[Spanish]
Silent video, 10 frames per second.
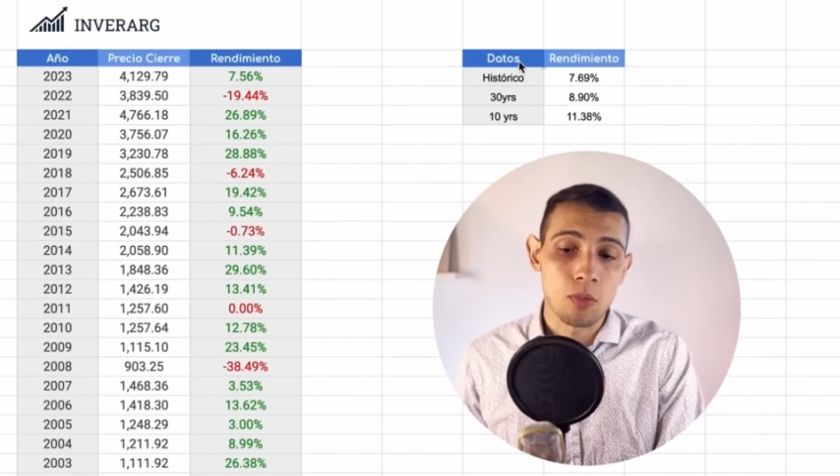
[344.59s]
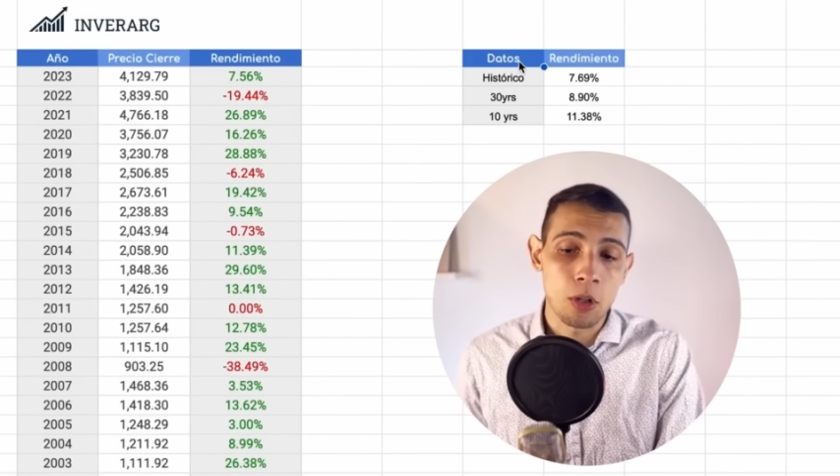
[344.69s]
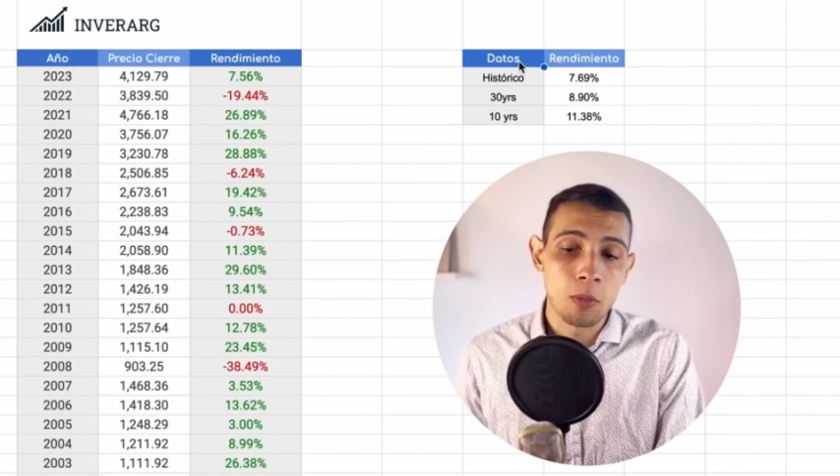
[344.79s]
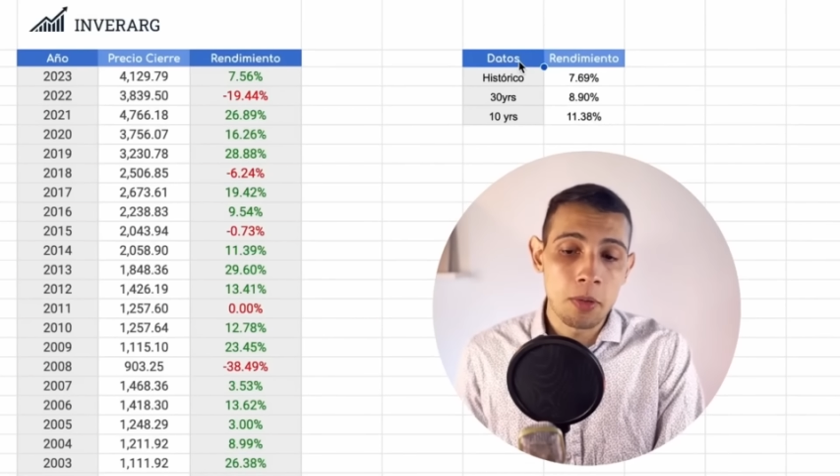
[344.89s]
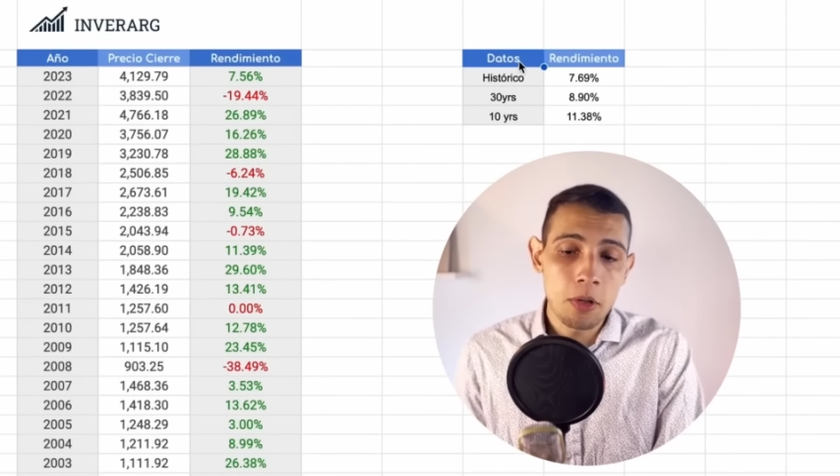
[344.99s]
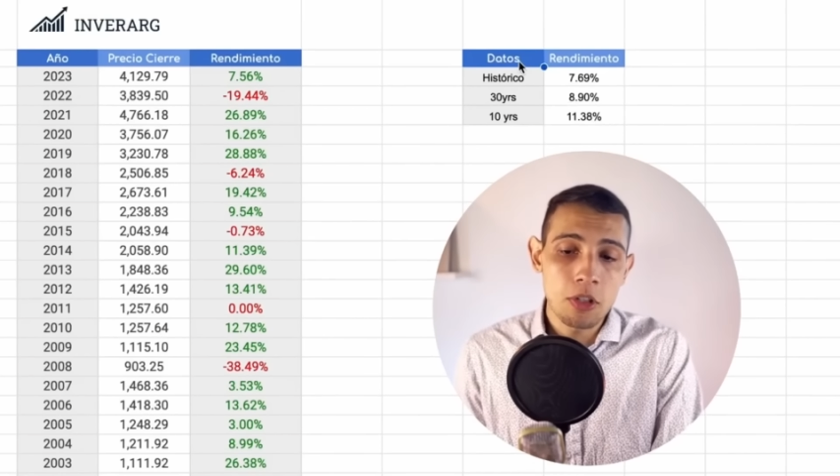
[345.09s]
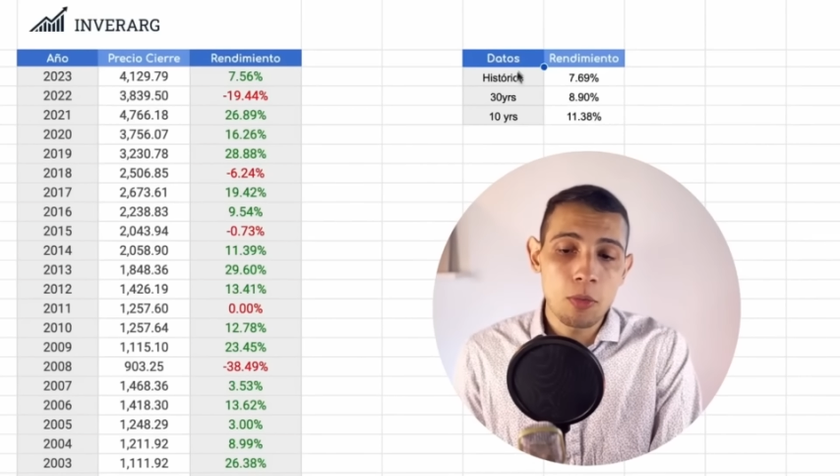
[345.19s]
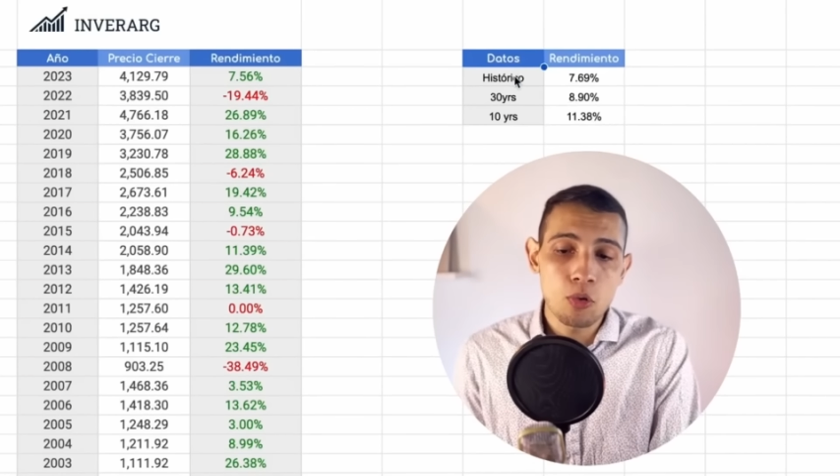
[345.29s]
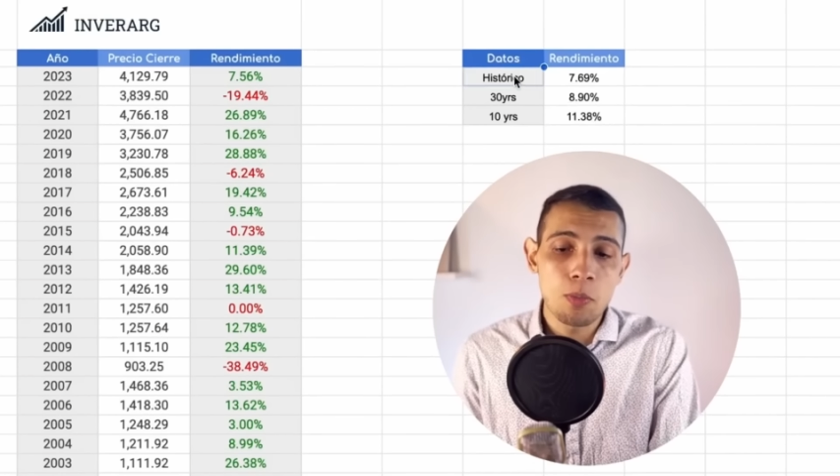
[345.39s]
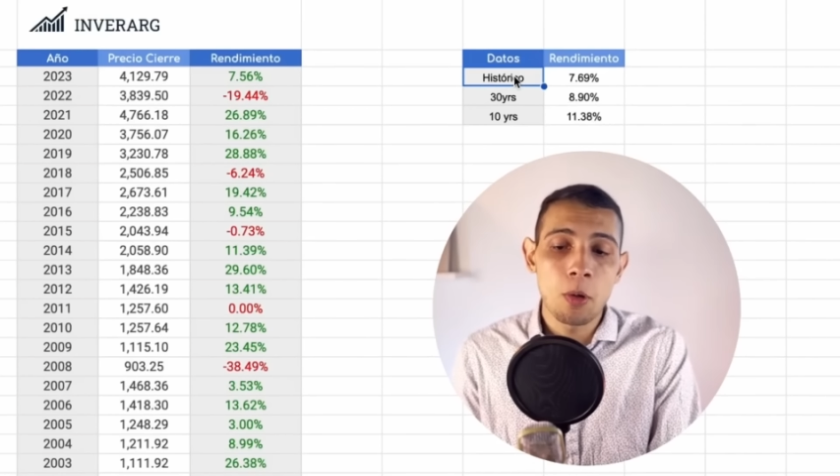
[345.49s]
Bueno, primero
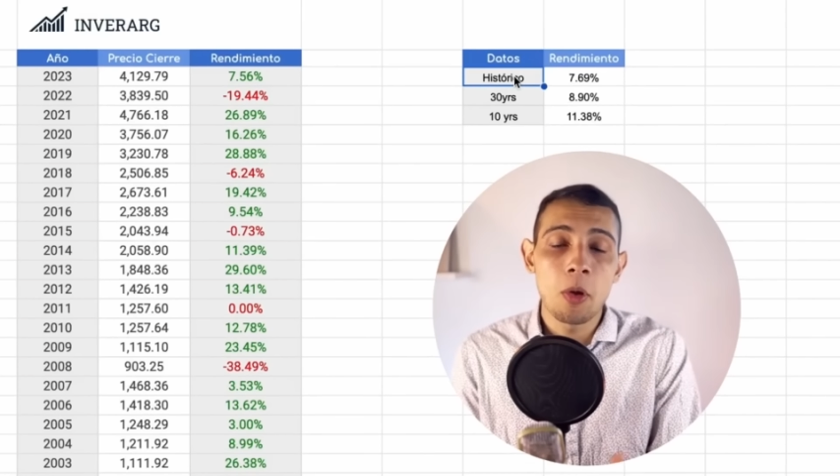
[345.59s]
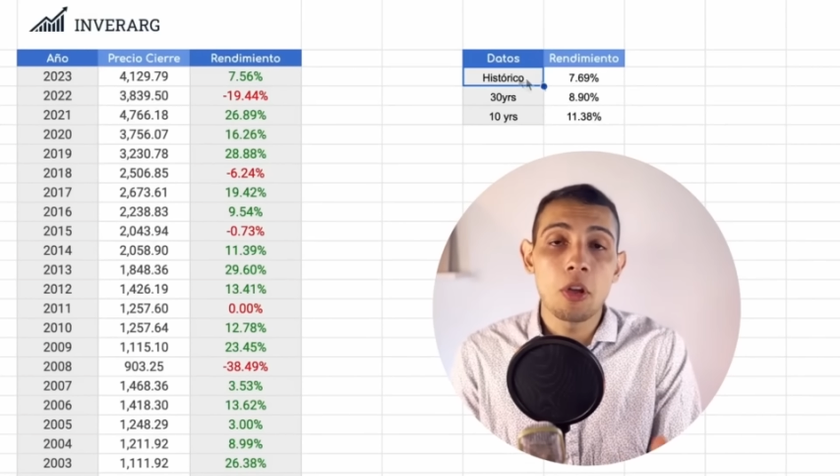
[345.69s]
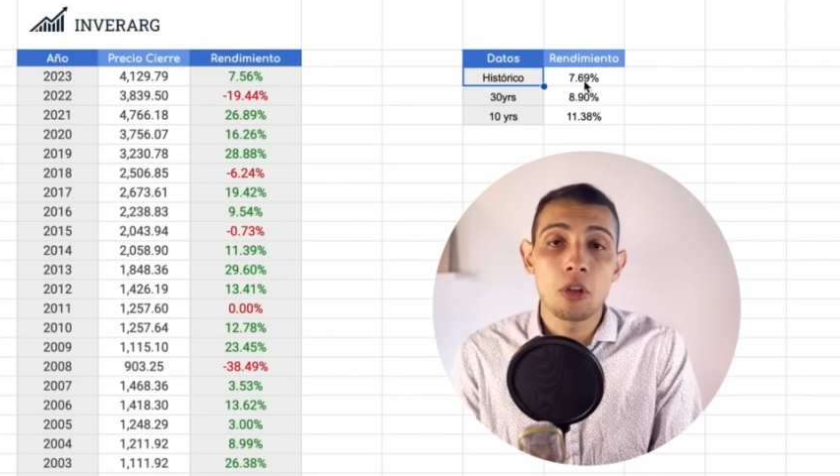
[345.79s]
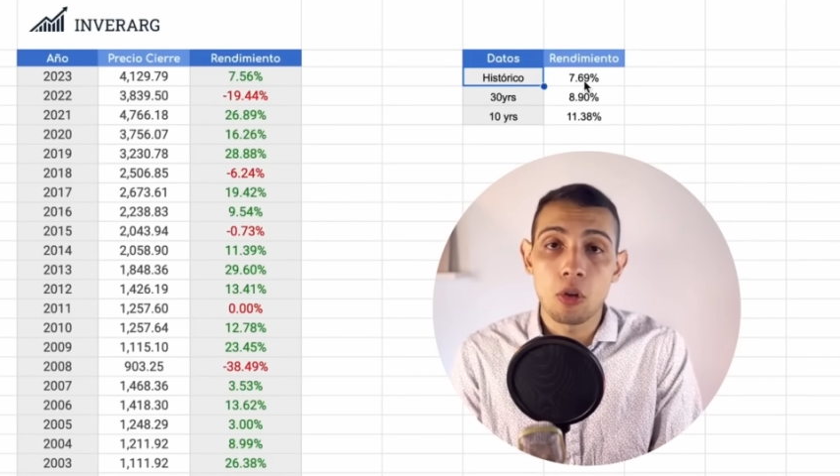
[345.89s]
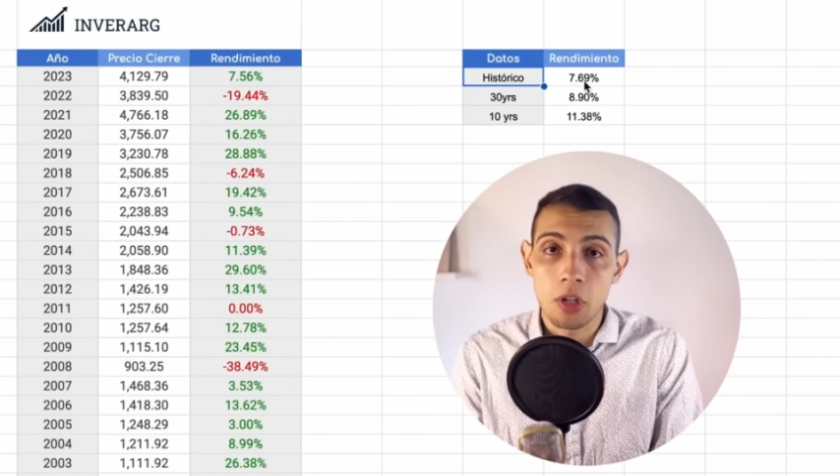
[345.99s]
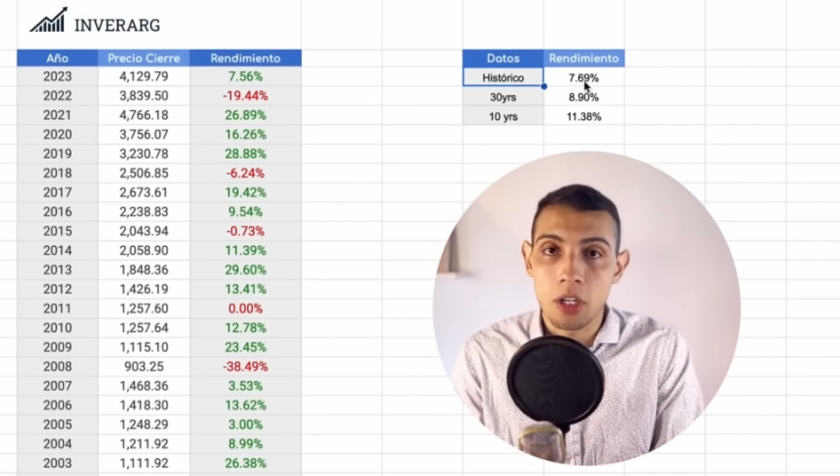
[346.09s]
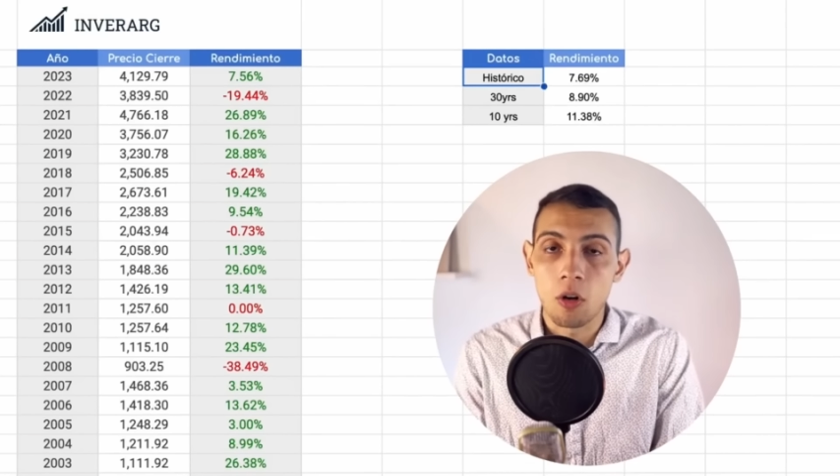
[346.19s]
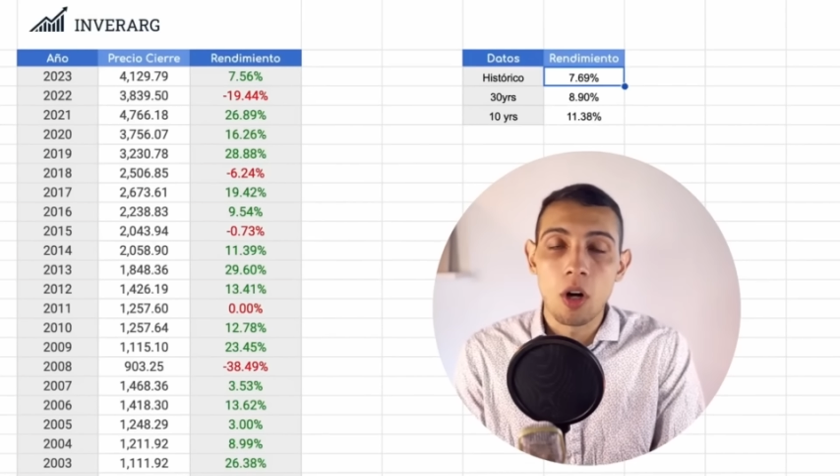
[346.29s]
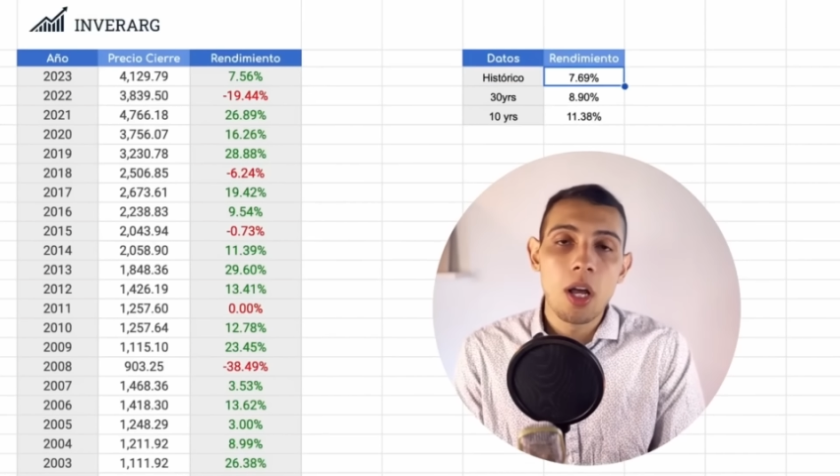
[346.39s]
hicimos un promedio histórico.